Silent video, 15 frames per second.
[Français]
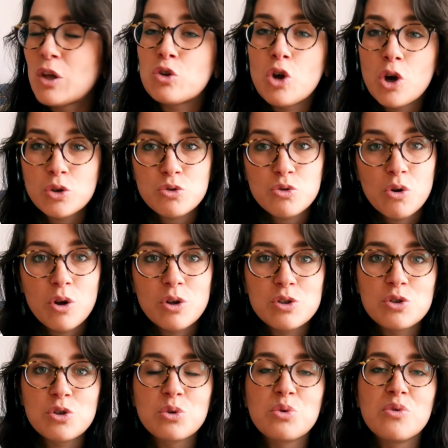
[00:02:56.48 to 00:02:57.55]

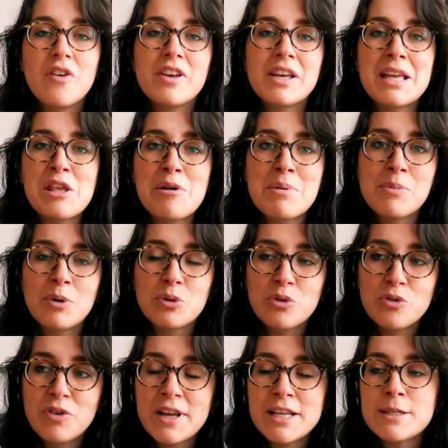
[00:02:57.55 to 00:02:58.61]
tortueuse, je trouve, avec énormément
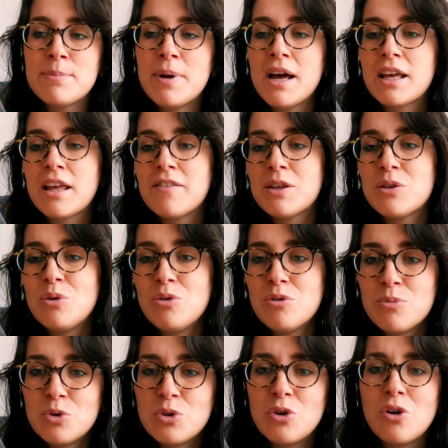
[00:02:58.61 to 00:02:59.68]
de flashbacks, avec de longs
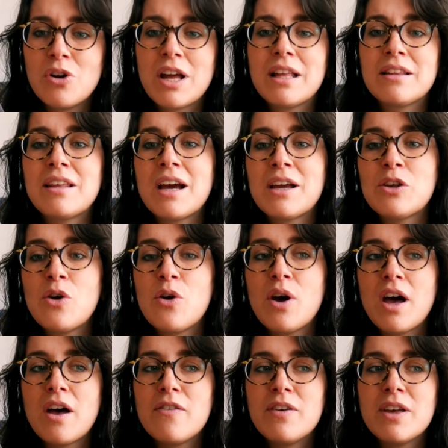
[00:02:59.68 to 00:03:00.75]
monologues
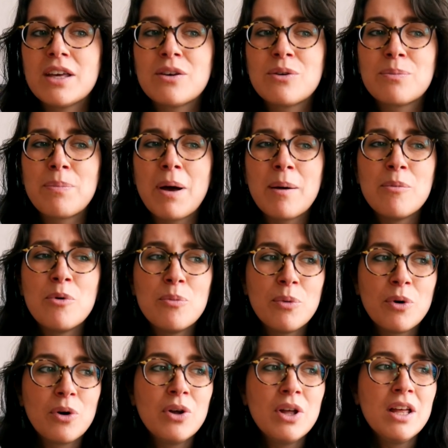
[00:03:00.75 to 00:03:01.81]
intérieurs, avec par
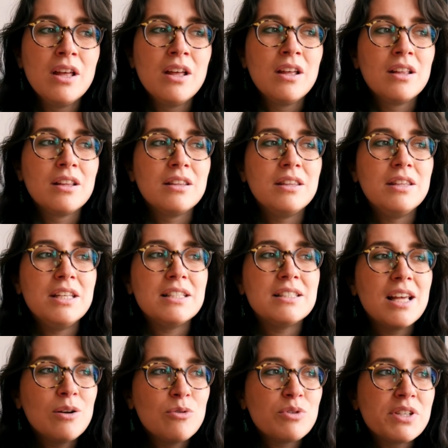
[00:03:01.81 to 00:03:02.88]
moments
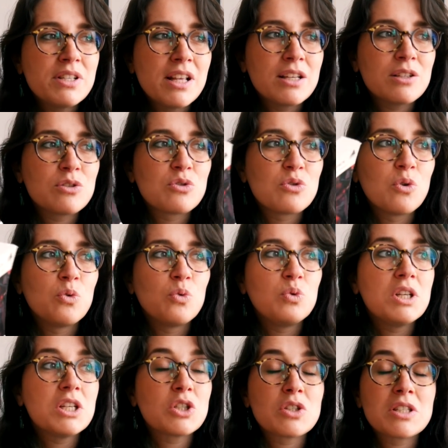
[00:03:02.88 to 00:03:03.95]
des hallucinations
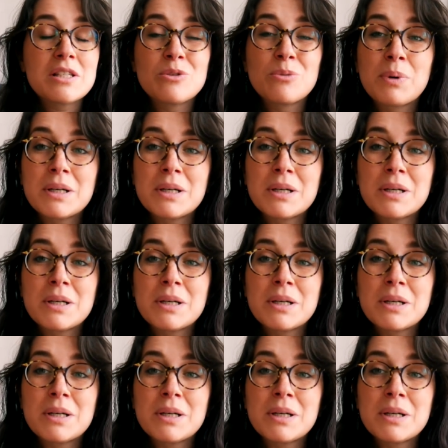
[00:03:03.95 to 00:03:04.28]
ou des choses qui sont